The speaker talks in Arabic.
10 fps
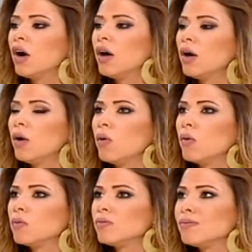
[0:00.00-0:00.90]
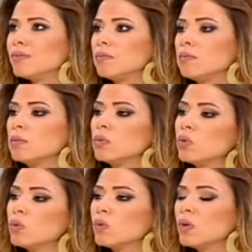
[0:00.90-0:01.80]
هو تكرار
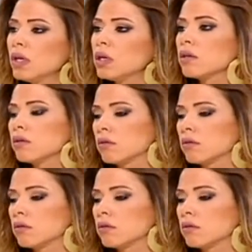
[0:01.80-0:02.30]
الاشياء ايه